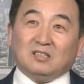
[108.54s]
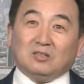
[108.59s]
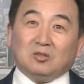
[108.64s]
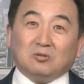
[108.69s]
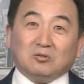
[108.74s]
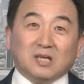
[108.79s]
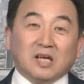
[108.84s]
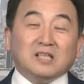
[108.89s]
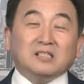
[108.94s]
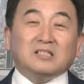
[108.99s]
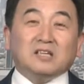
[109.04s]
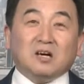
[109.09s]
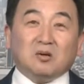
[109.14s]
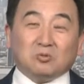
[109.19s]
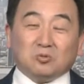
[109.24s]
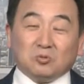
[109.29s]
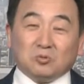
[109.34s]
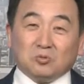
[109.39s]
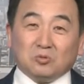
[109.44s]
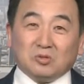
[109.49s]
通天
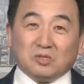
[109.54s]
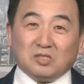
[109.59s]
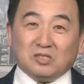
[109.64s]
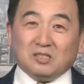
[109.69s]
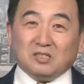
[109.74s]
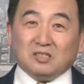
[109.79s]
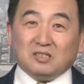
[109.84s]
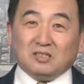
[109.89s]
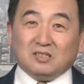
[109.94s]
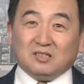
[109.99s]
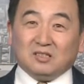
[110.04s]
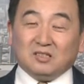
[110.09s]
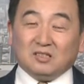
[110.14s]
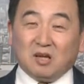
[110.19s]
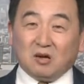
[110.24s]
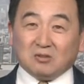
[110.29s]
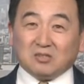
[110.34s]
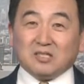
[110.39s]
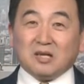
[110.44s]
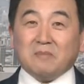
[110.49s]
教主是
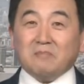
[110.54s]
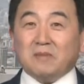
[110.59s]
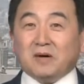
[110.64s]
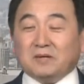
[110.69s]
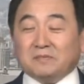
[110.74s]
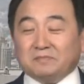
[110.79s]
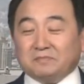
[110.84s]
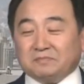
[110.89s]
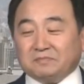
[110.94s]
老三嘛。